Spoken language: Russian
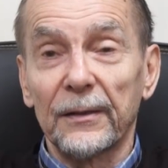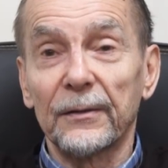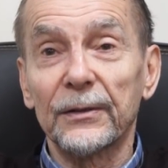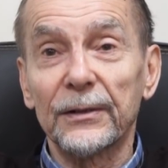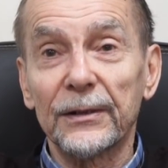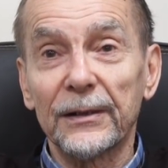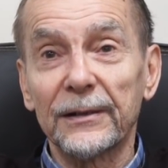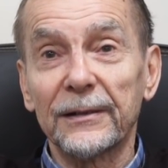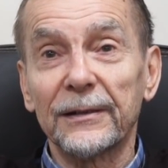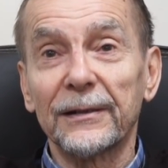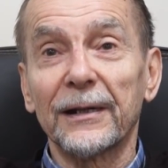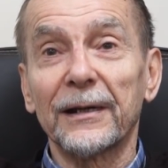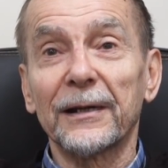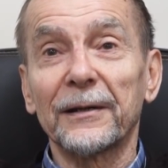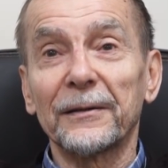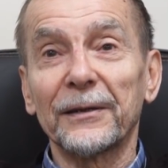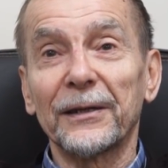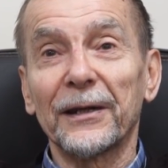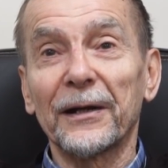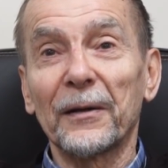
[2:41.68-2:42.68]
уже
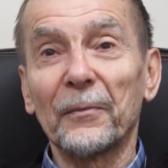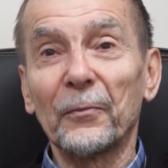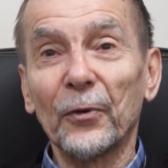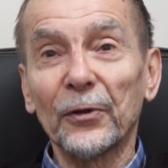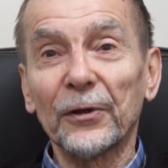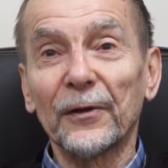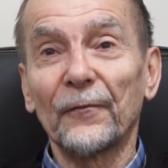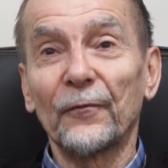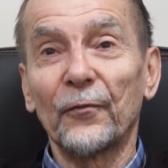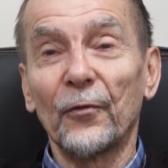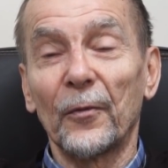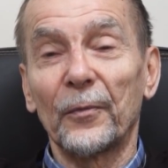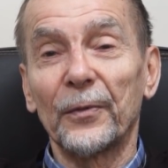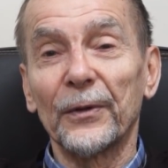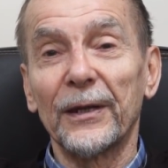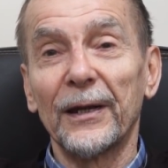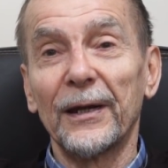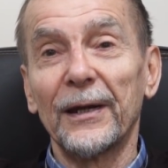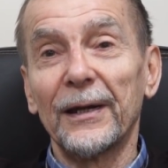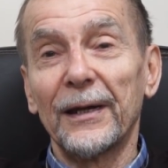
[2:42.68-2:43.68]
наработав
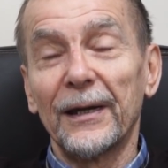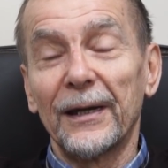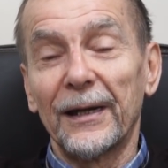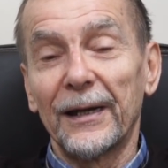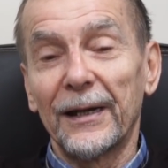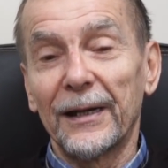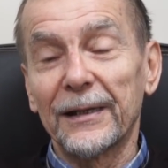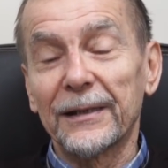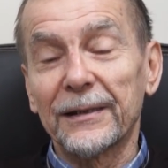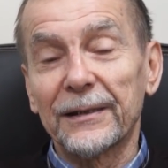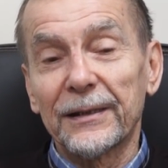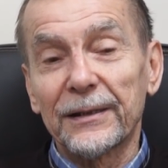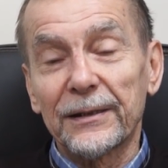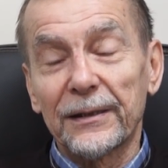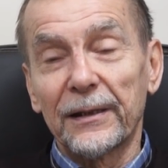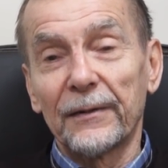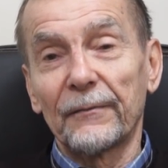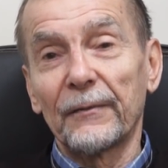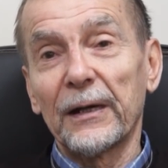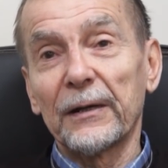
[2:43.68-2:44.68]
опыт, а, значит,
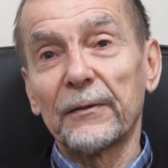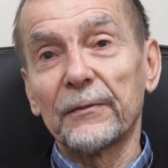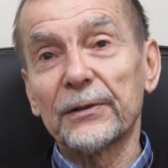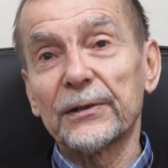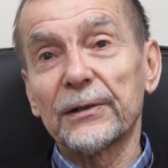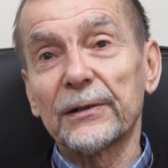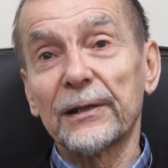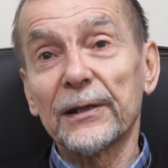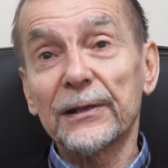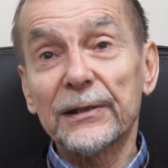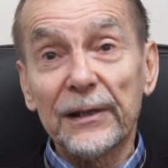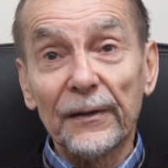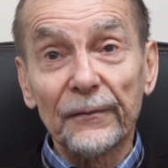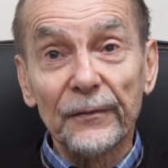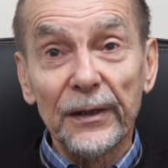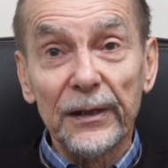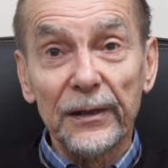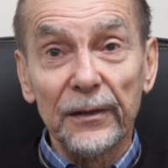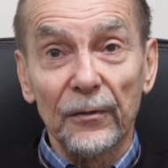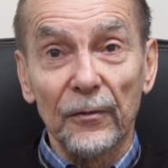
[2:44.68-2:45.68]
наваливаются на
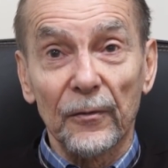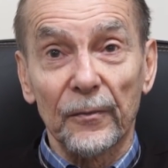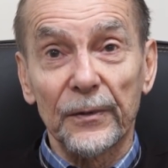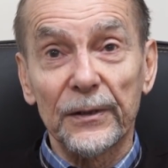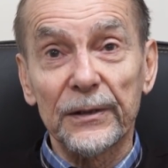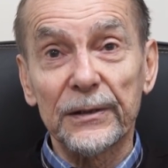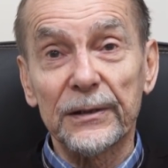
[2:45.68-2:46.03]
основные группы